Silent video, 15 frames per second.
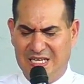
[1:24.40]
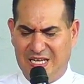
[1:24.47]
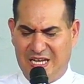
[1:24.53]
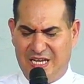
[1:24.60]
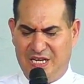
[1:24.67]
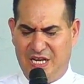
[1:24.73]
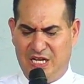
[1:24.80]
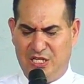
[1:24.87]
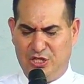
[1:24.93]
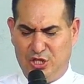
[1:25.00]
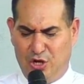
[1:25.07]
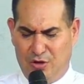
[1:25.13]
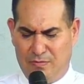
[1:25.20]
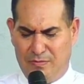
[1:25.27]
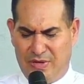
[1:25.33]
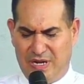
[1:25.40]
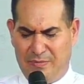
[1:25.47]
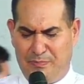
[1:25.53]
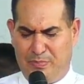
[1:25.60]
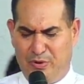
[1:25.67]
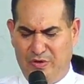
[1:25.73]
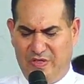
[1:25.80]
en el
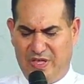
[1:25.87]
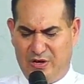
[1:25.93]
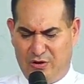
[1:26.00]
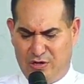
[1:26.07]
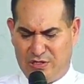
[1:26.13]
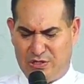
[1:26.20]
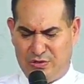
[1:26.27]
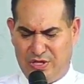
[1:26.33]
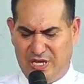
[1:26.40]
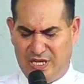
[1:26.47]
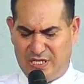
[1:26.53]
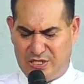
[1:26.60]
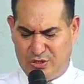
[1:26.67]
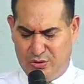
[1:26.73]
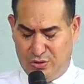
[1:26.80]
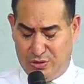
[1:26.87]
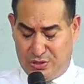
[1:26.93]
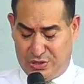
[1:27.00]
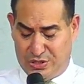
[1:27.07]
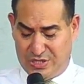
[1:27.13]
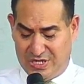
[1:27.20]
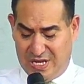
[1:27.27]
nombre poderoso de
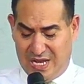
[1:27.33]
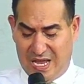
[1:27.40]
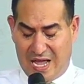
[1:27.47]
Jesús.